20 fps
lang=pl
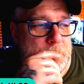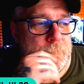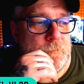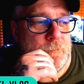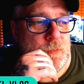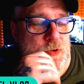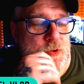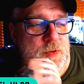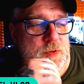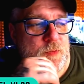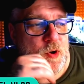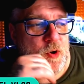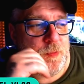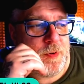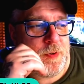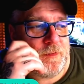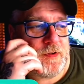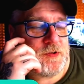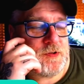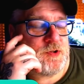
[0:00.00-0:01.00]
możemy
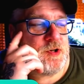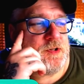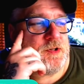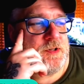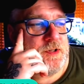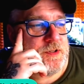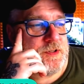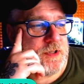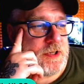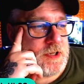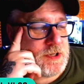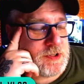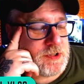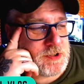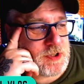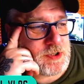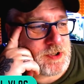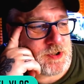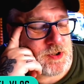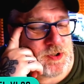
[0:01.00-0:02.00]
obawiać się tych takich
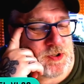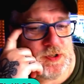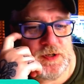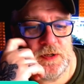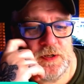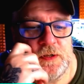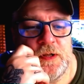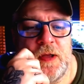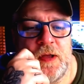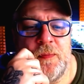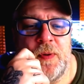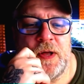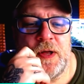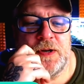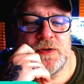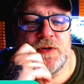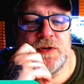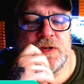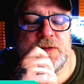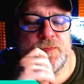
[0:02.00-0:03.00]
rzeczy
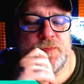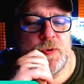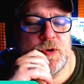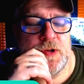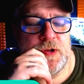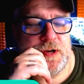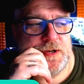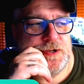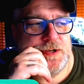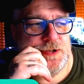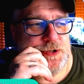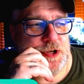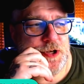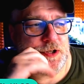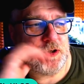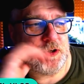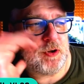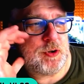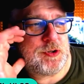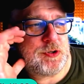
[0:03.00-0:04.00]
najbardziej z pogranicza
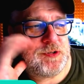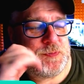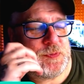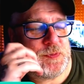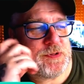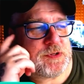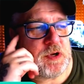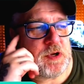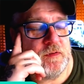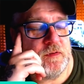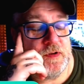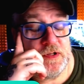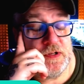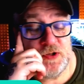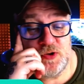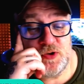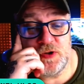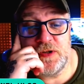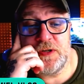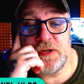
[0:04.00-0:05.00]
teorii spiskowych,
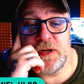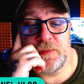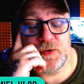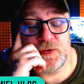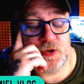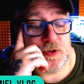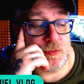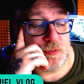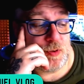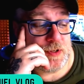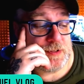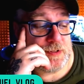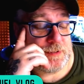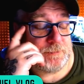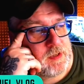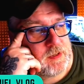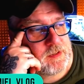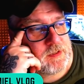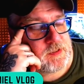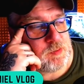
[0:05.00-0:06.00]
czyli na przykład
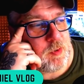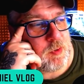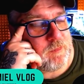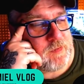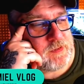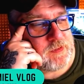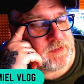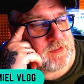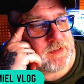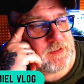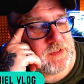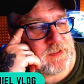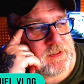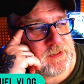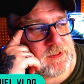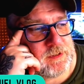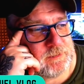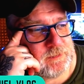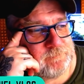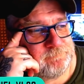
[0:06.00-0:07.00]

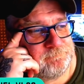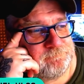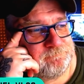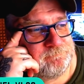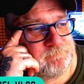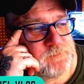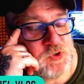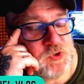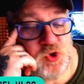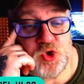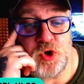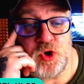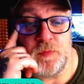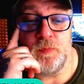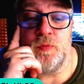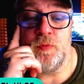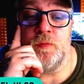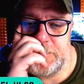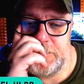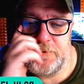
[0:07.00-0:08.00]
sławetnych
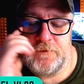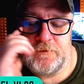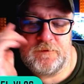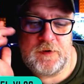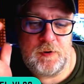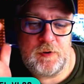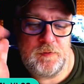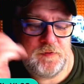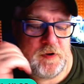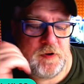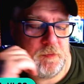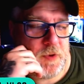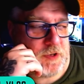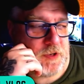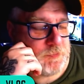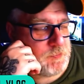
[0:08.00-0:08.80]
chipów. W wielu filmach